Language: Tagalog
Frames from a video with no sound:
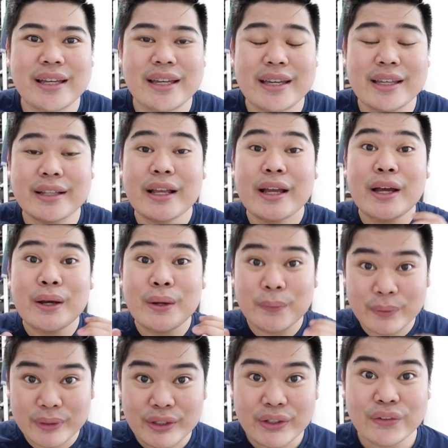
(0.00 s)
And
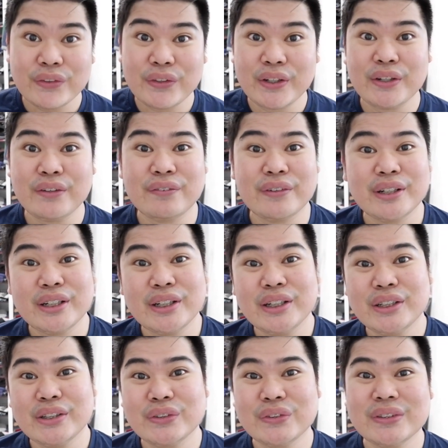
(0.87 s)
without any
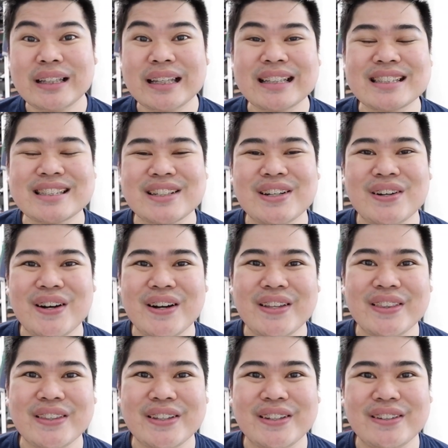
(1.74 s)
further ado, let's go
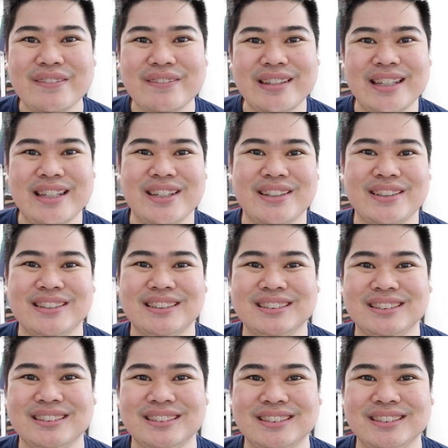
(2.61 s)
on to the video.